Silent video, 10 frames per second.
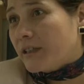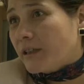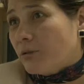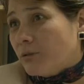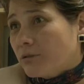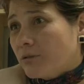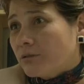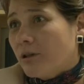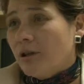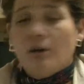
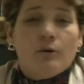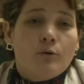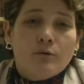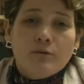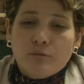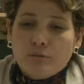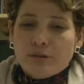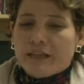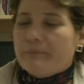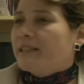recursos, un, un
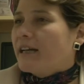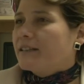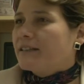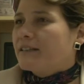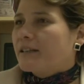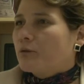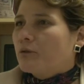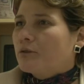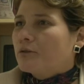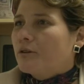criminal sin
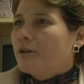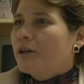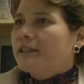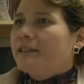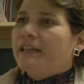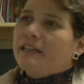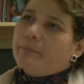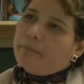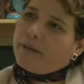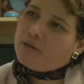recursos, tiene
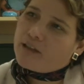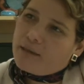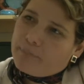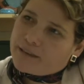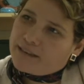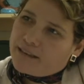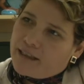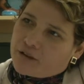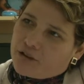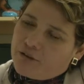menos capacidad
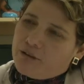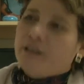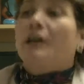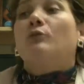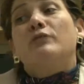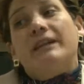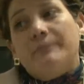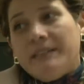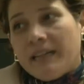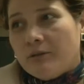de acción que un
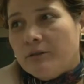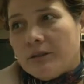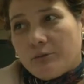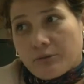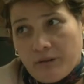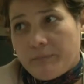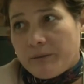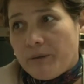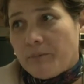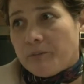criminal con recursos. El
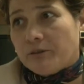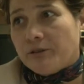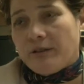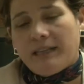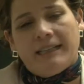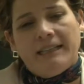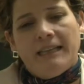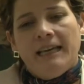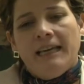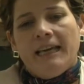primer propósito de la ley
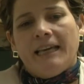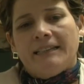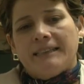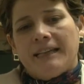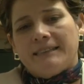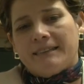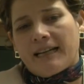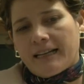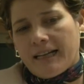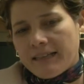es
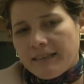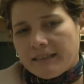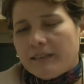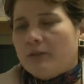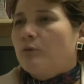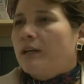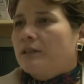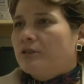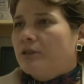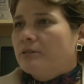sacar de
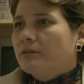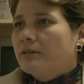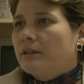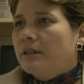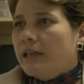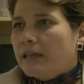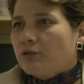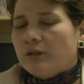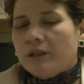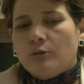circulación
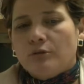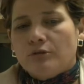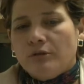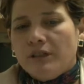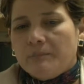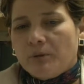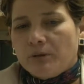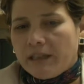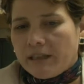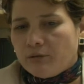esos recursos y
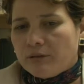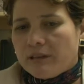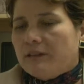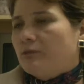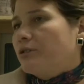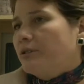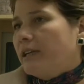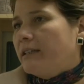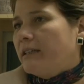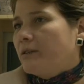poner en una situación
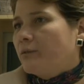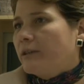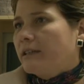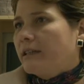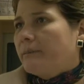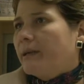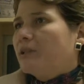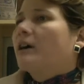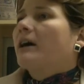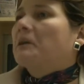al delincuente de
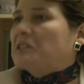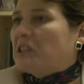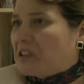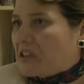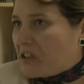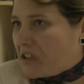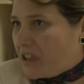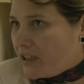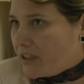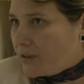menos capacidad de seguir
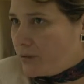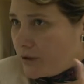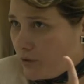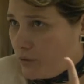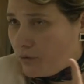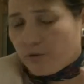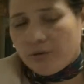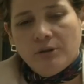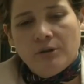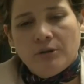delinquiendo. Ese es uno.
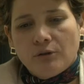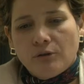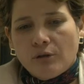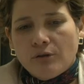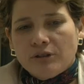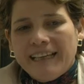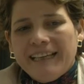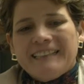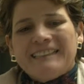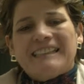Dos,
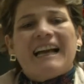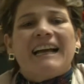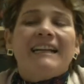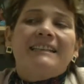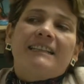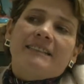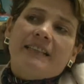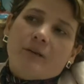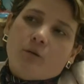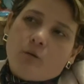sacar de
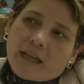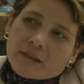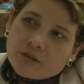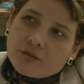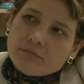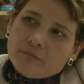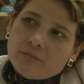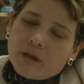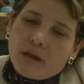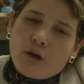circulación
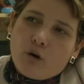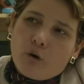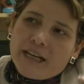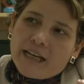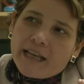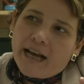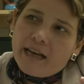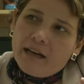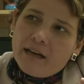lo ilegal